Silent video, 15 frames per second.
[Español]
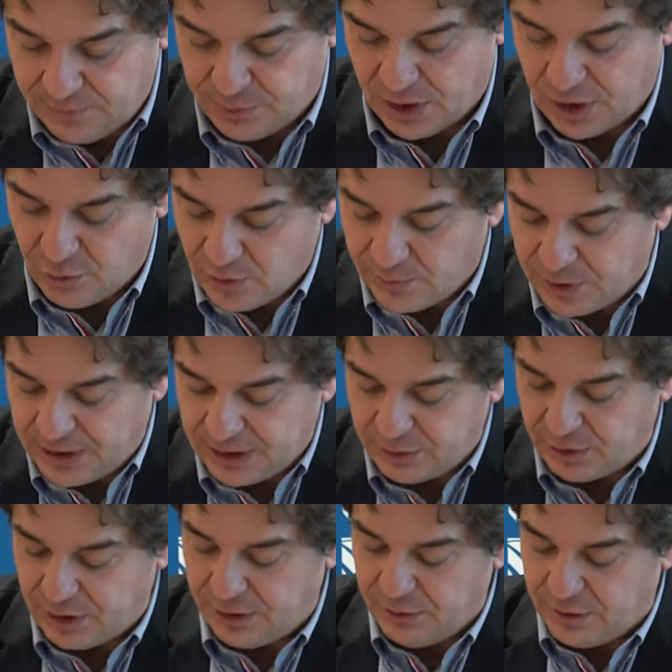por el nuevo
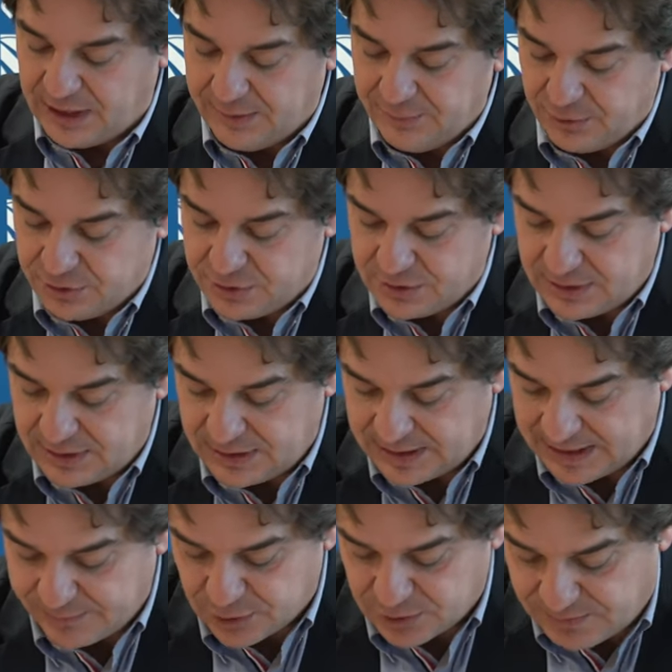recorrido que hemos,
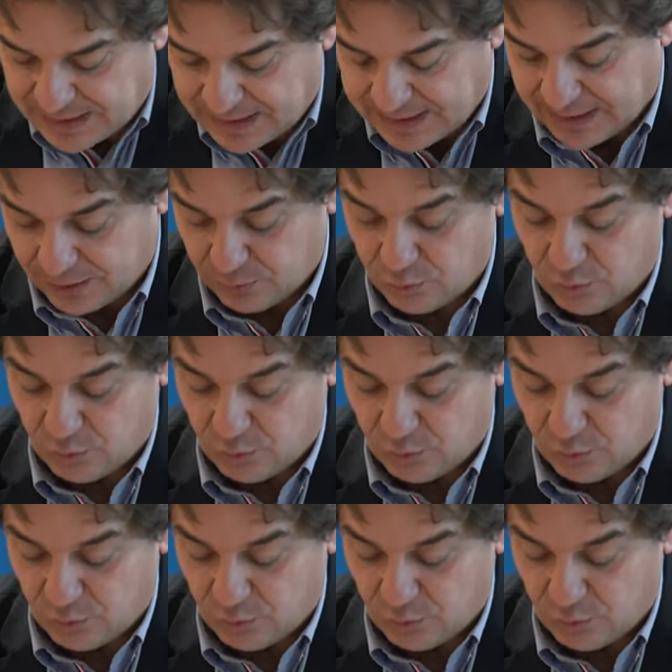que hemos marcado.